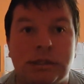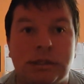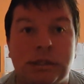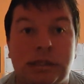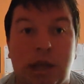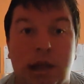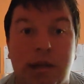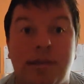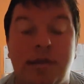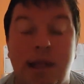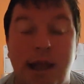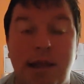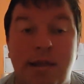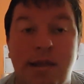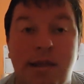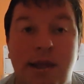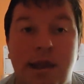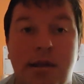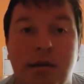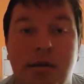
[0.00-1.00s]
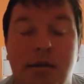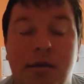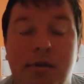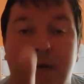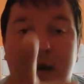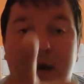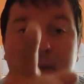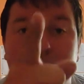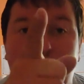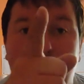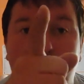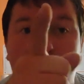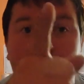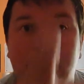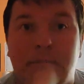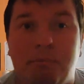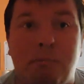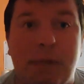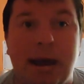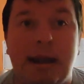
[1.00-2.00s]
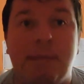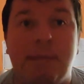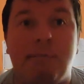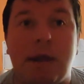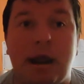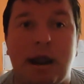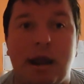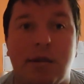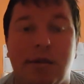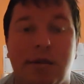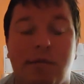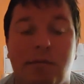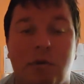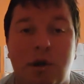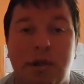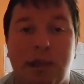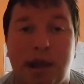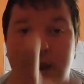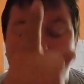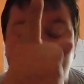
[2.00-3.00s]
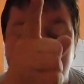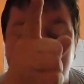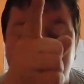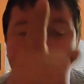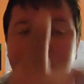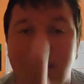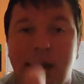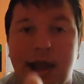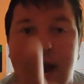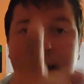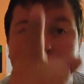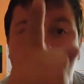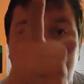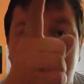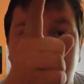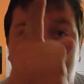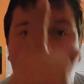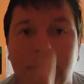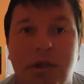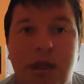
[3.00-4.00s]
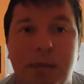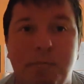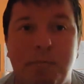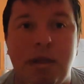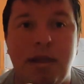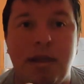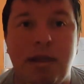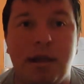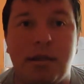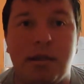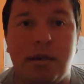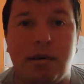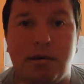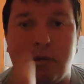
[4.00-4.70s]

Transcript: dann setze ich jetzt zwar meinem Rechtsanwalt. Dann setze ich einen ausgebildeten